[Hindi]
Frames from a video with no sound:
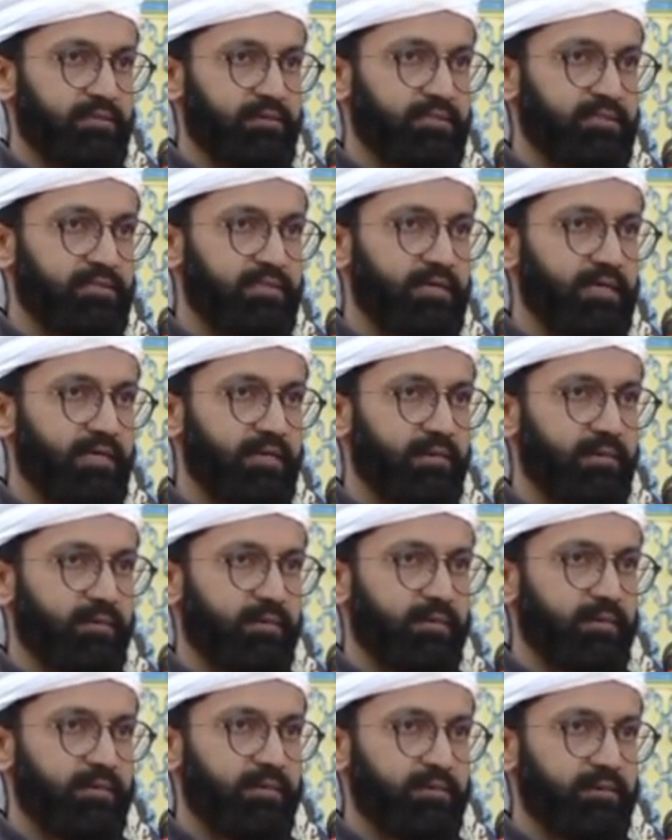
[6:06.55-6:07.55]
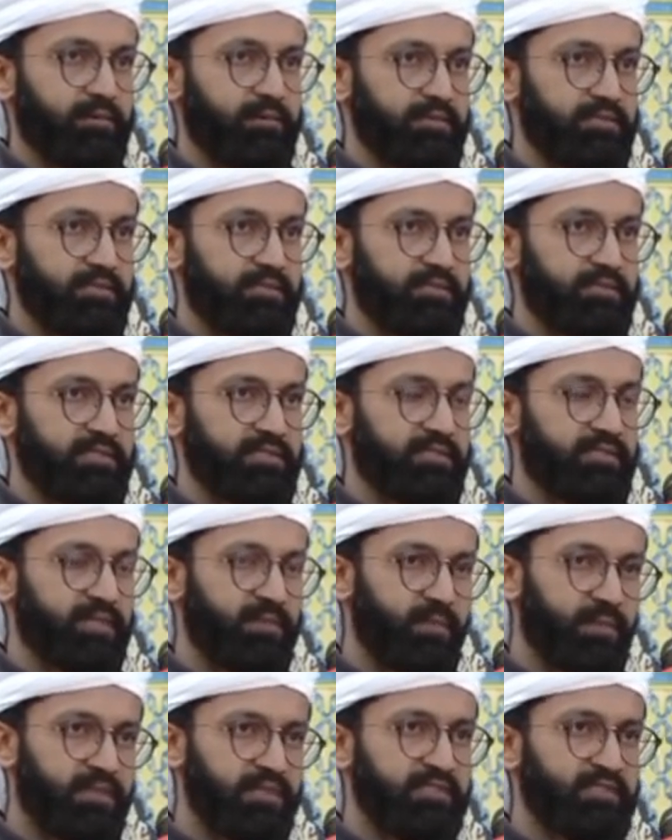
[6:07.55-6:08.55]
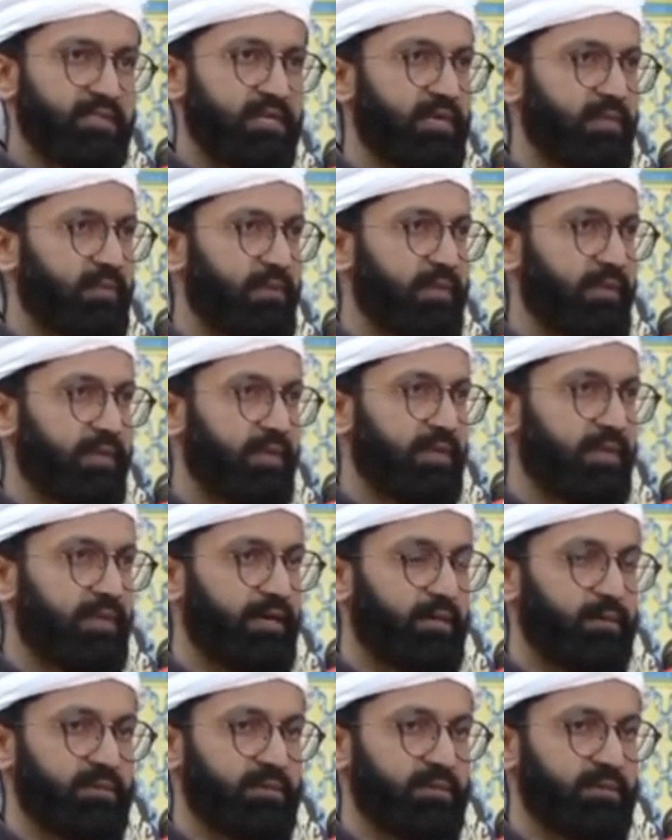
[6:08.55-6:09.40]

जिसका जिसके सरपरस्त आप हैं